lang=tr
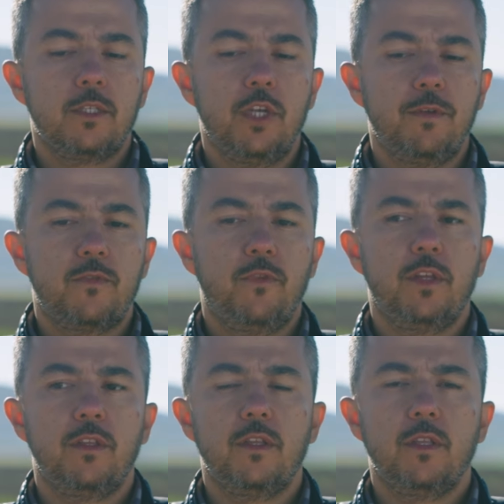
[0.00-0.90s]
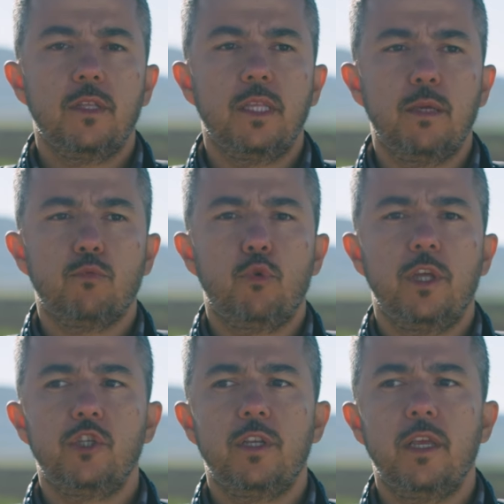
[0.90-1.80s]
Ceviz fidanının dikim
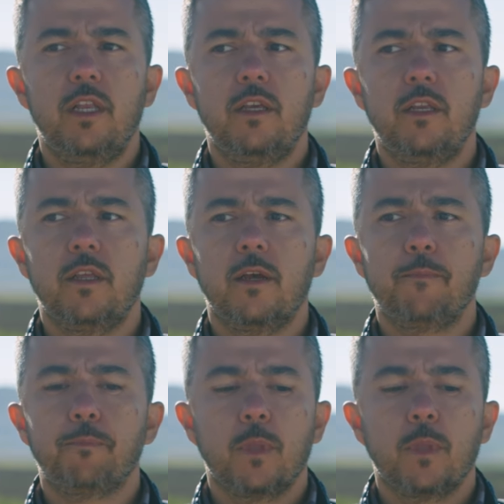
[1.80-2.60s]
süreciyle ilgili de